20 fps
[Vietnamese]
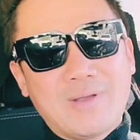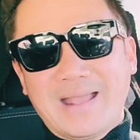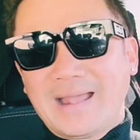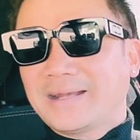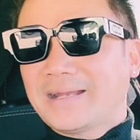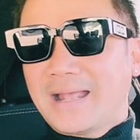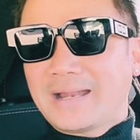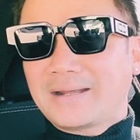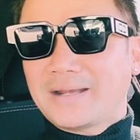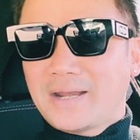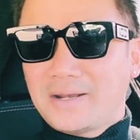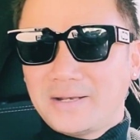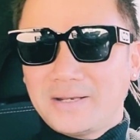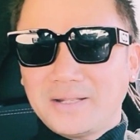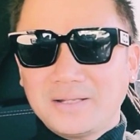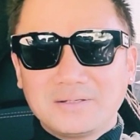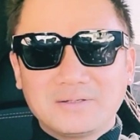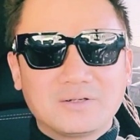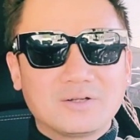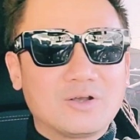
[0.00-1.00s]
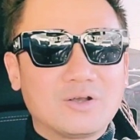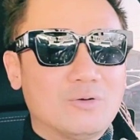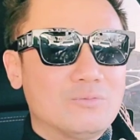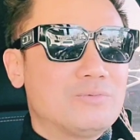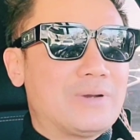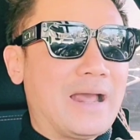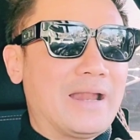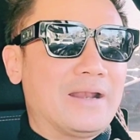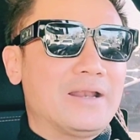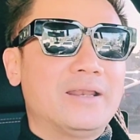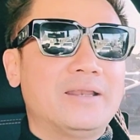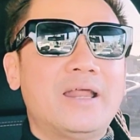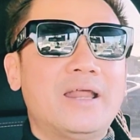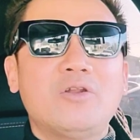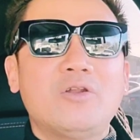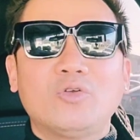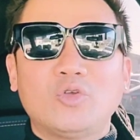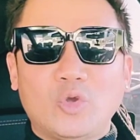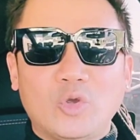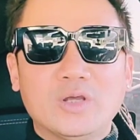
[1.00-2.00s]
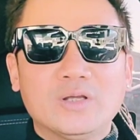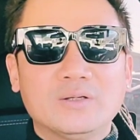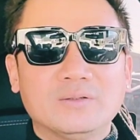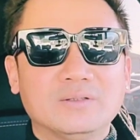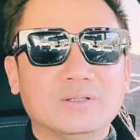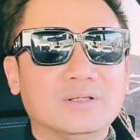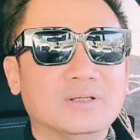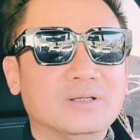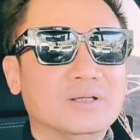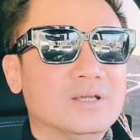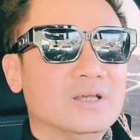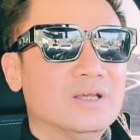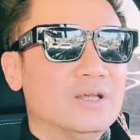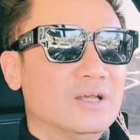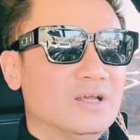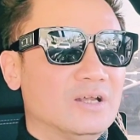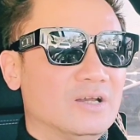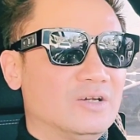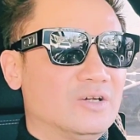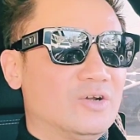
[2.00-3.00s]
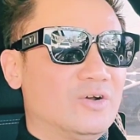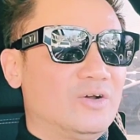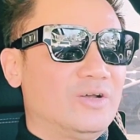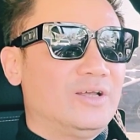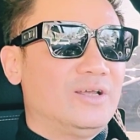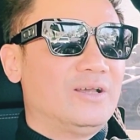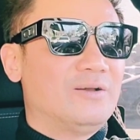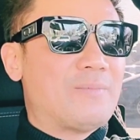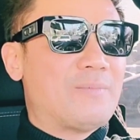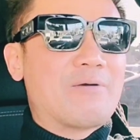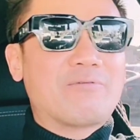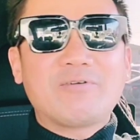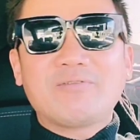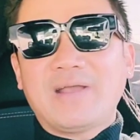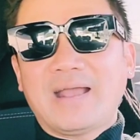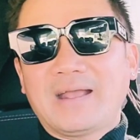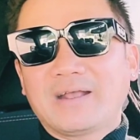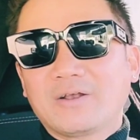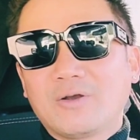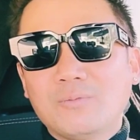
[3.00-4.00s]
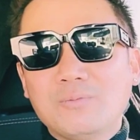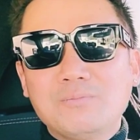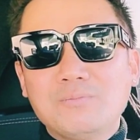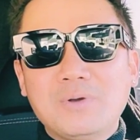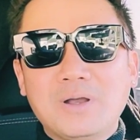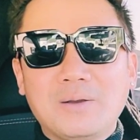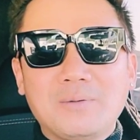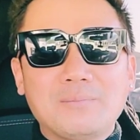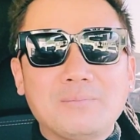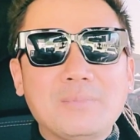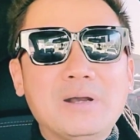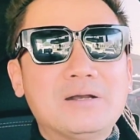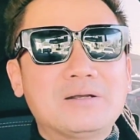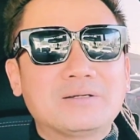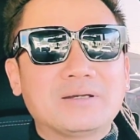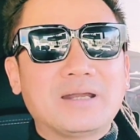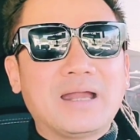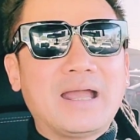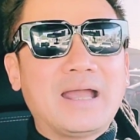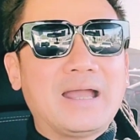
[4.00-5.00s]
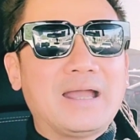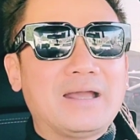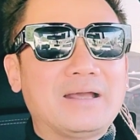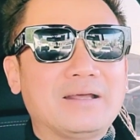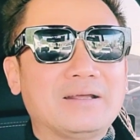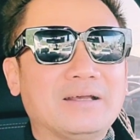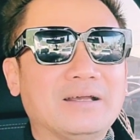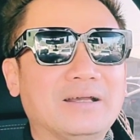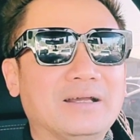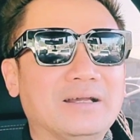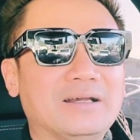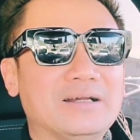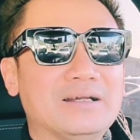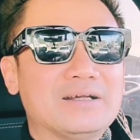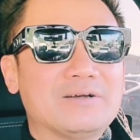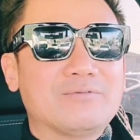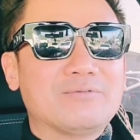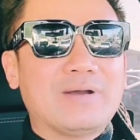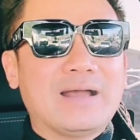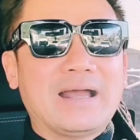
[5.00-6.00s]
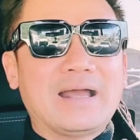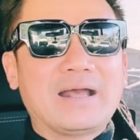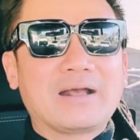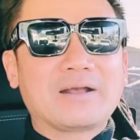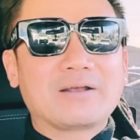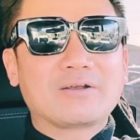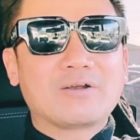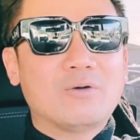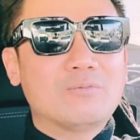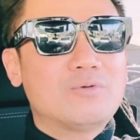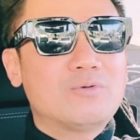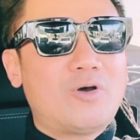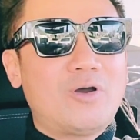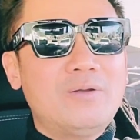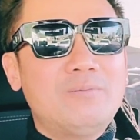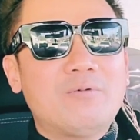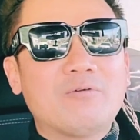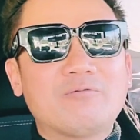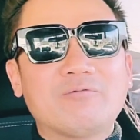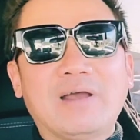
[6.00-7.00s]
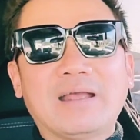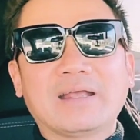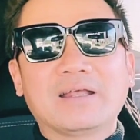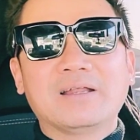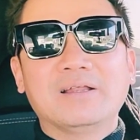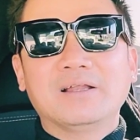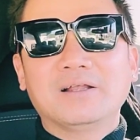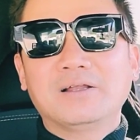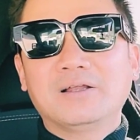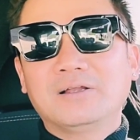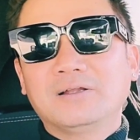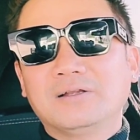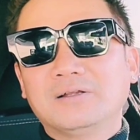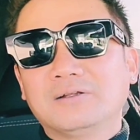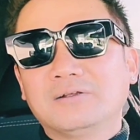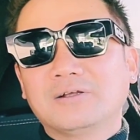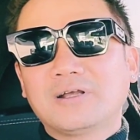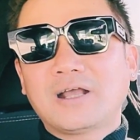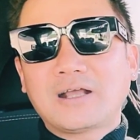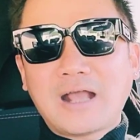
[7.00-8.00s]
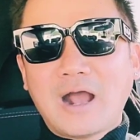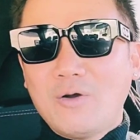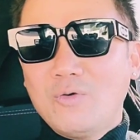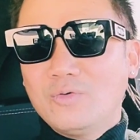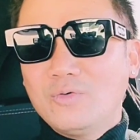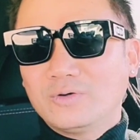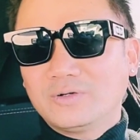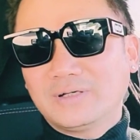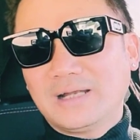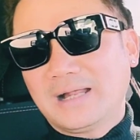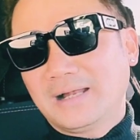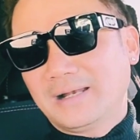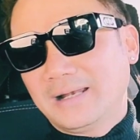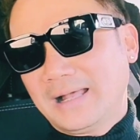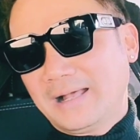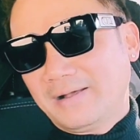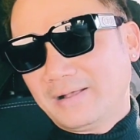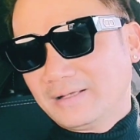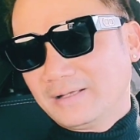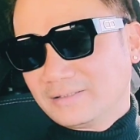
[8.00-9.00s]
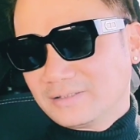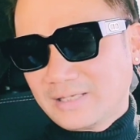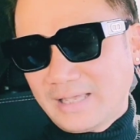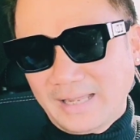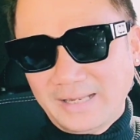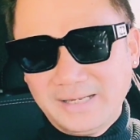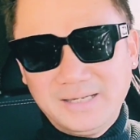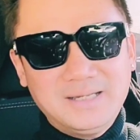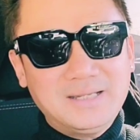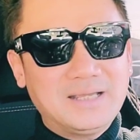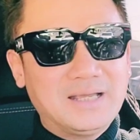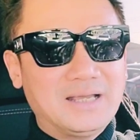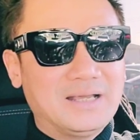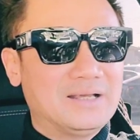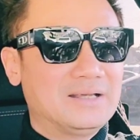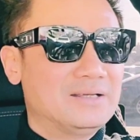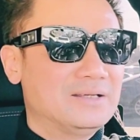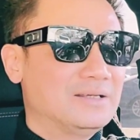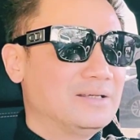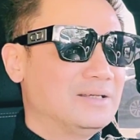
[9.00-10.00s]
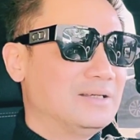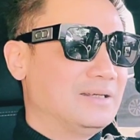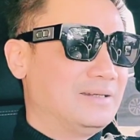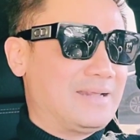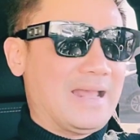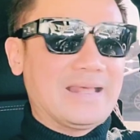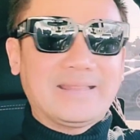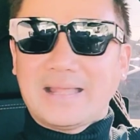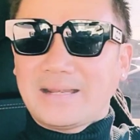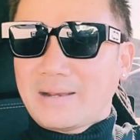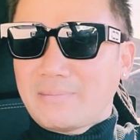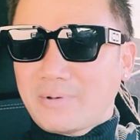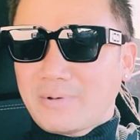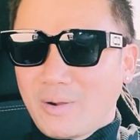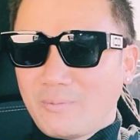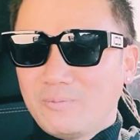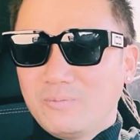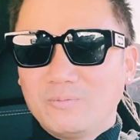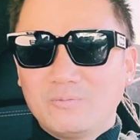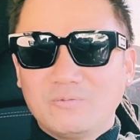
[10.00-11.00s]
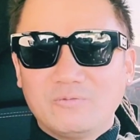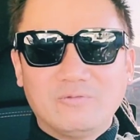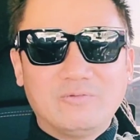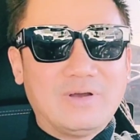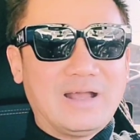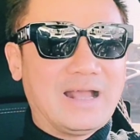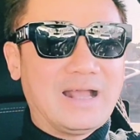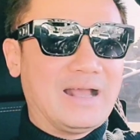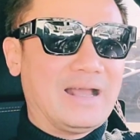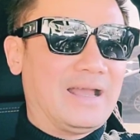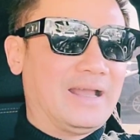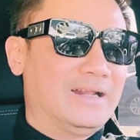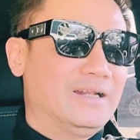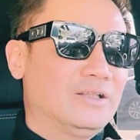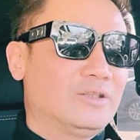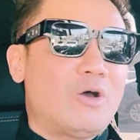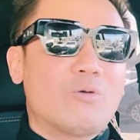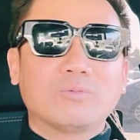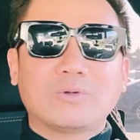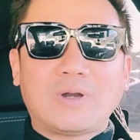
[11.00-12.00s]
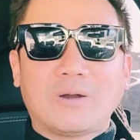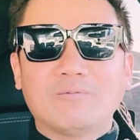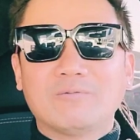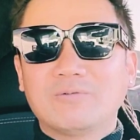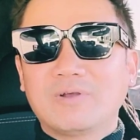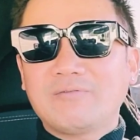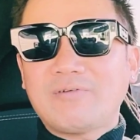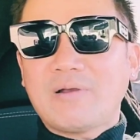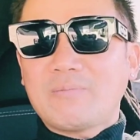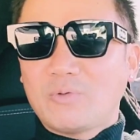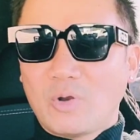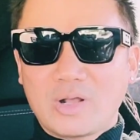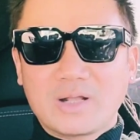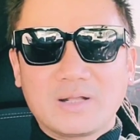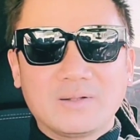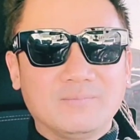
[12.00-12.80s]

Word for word: an, an ninh đó, cũng đã đến nói chuyện rồi ờ, bà Phương Hằng cũng ờ, bước ra à, và cũng nói một vài câu rằng là hãy à, giải tán đám đông và hãy tôn trọng cái pháp luật